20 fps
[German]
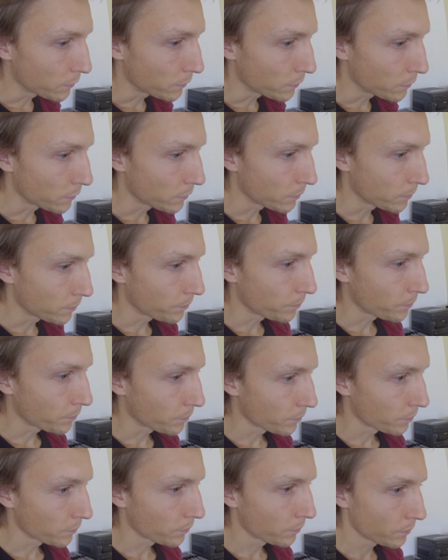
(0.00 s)
Was ist der
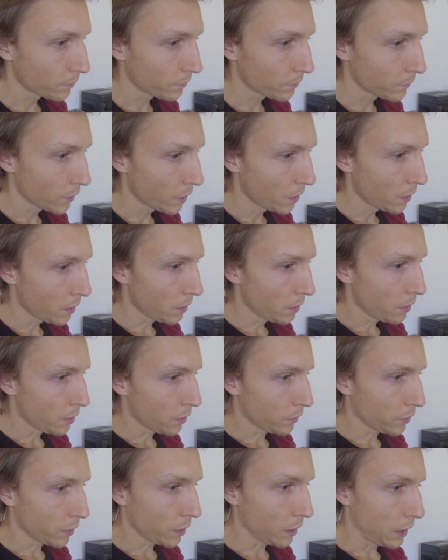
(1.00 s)
Unterschied?
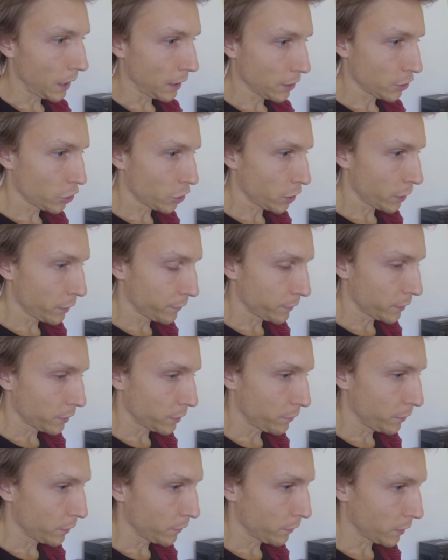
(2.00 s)
Naja, Lastschrift,
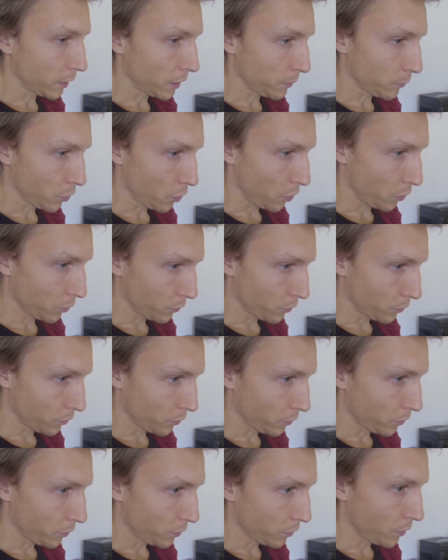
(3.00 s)
das wird von deinem
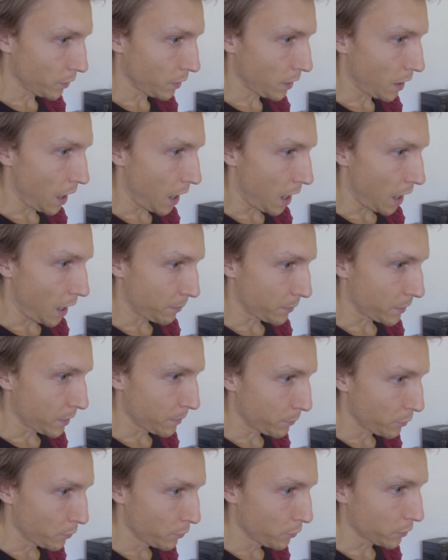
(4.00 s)
Konto mhm.
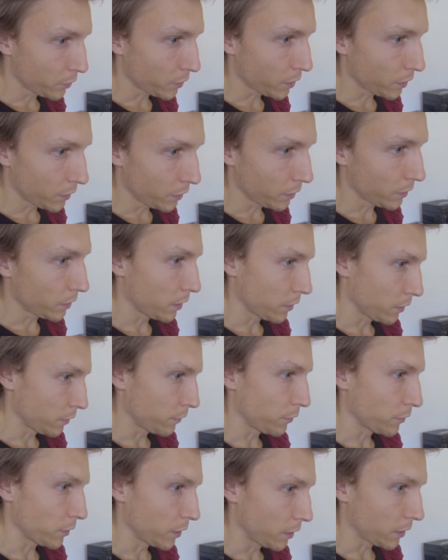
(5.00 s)
abgebucht, Kreditkarte
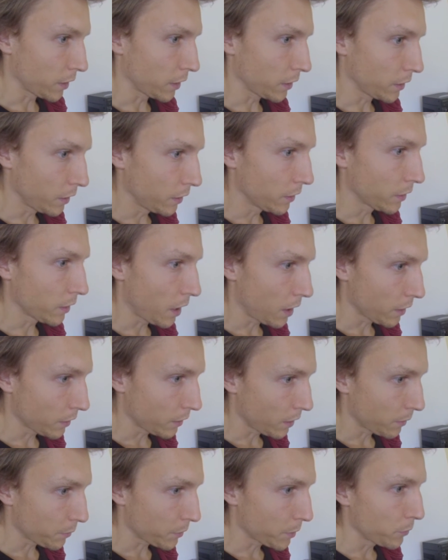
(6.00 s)
von deiner Kreditkarte
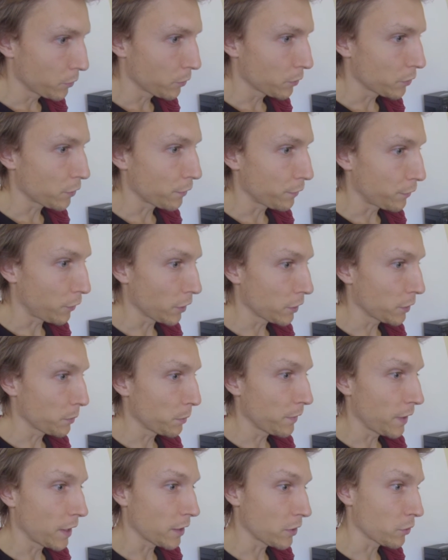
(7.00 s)
mhm. abgebucht,
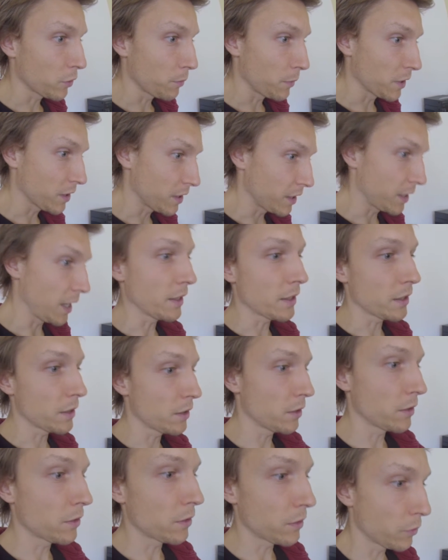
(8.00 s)
Sofortüberweisung, du machst
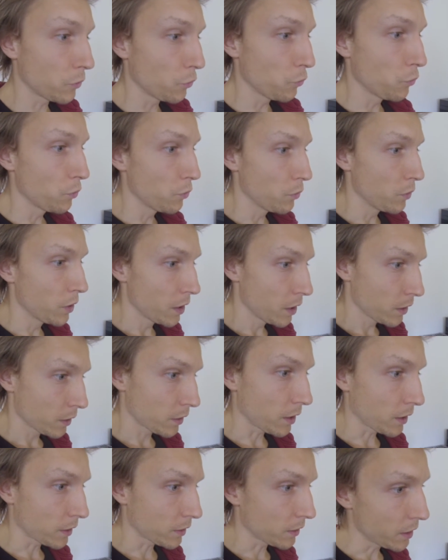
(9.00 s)
jetzt, du
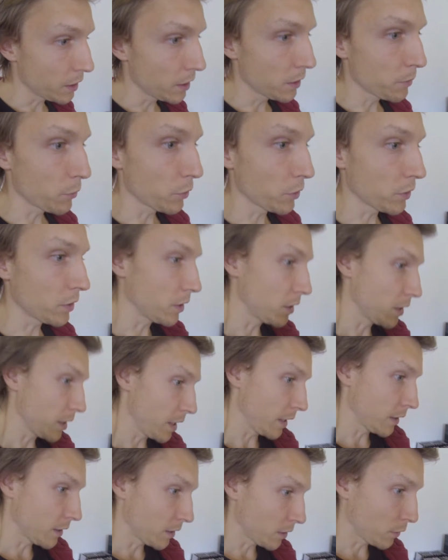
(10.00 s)
sagst, ich möchte es
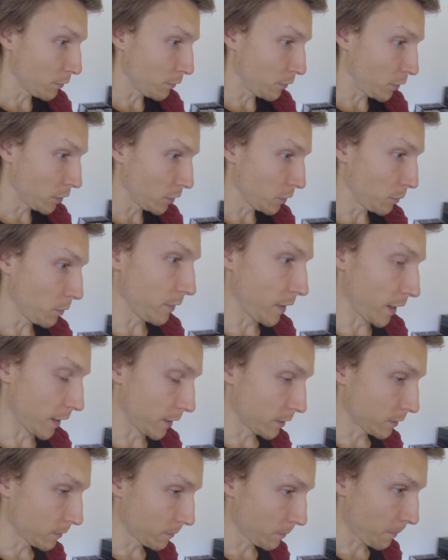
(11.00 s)
jetzt sofort
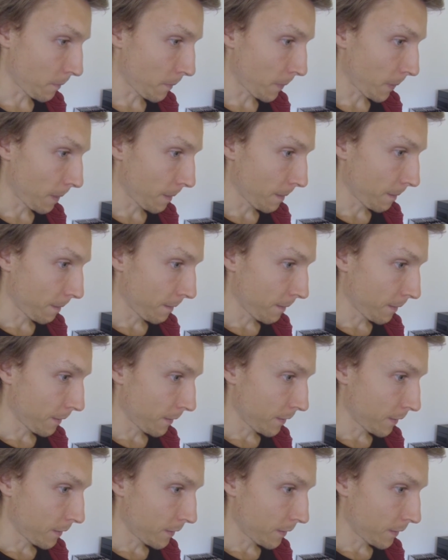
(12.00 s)
überweisen. Das geht auch über mein